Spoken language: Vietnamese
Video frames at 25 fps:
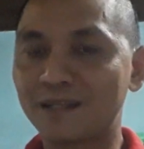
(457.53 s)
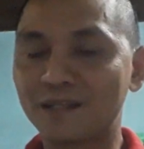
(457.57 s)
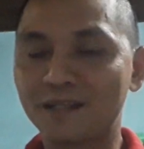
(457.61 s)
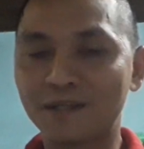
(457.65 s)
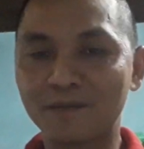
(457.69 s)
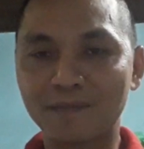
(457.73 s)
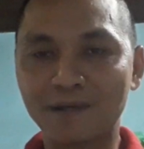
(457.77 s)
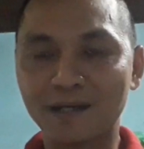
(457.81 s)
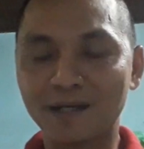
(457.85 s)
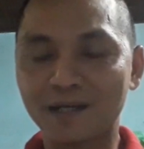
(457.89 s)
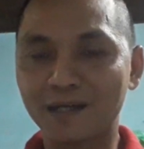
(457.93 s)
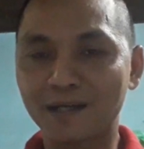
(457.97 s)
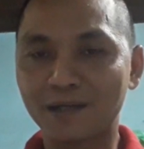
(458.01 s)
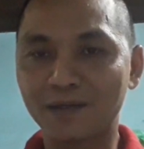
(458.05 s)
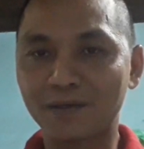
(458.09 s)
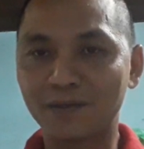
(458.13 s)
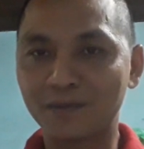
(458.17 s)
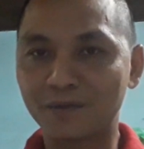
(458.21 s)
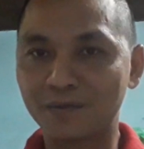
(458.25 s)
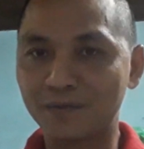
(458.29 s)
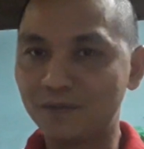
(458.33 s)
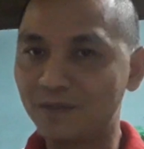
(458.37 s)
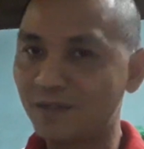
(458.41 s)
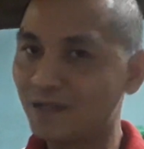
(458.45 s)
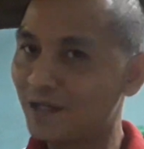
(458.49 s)
nhưng mà
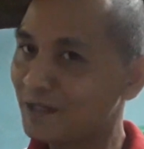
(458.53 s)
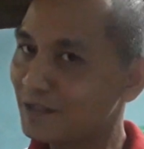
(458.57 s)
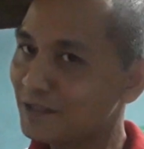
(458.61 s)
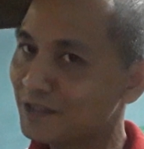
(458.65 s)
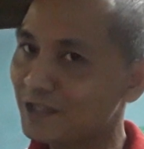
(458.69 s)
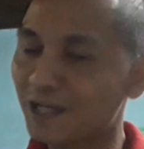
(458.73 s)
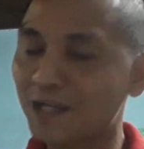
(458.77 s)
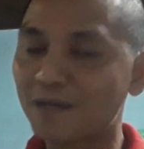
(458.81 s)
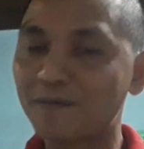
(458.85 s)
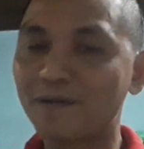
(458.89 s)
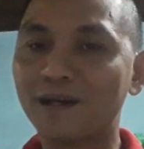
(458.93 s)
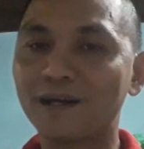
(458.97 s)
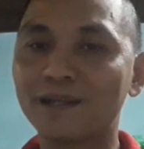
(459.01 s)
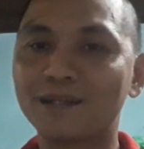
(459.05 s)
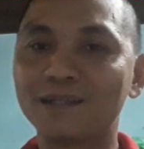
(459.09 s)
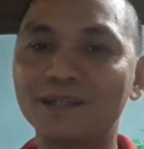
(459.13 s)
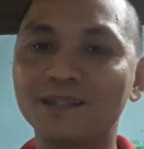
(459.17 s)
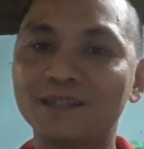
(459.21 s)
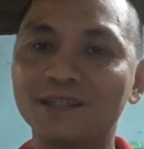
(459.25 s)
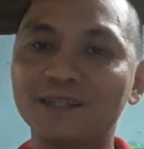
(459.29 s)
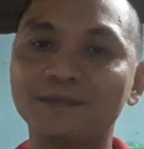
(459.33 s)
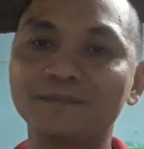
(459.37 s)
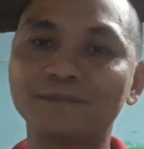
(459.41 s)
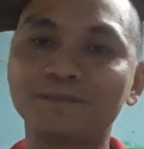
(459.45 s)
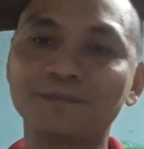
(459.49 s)
vẫn sai bên được